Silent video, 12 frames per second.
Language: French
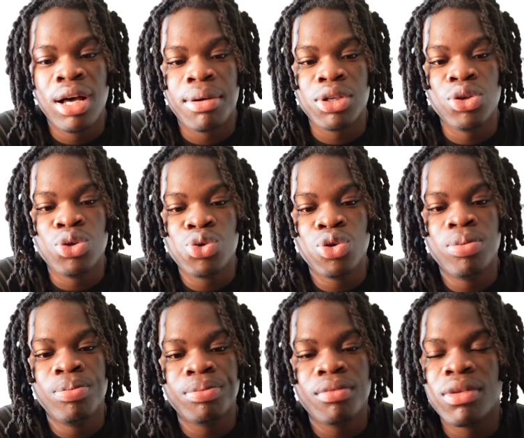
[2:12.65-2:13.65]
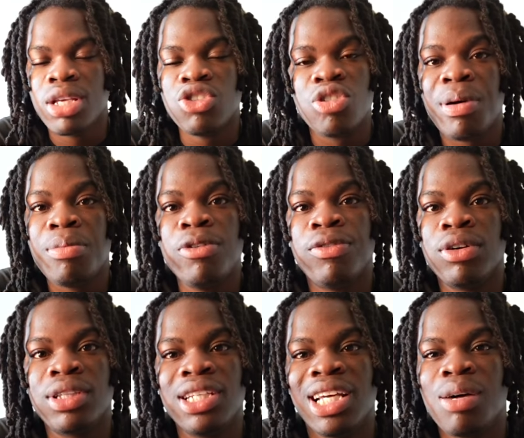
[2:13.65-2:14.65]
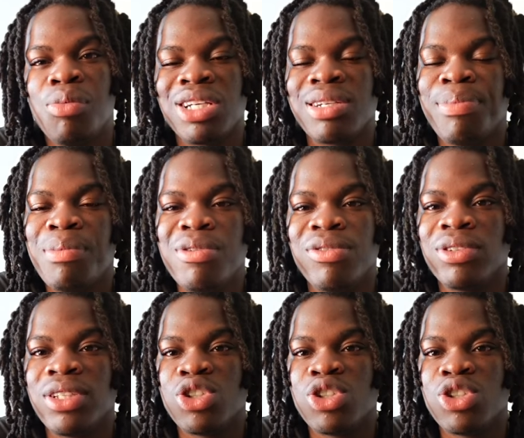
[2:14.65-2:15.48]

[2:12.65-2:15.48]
YouTube, je vais pas me vanter, les gars, moi j'aime pas me vanter,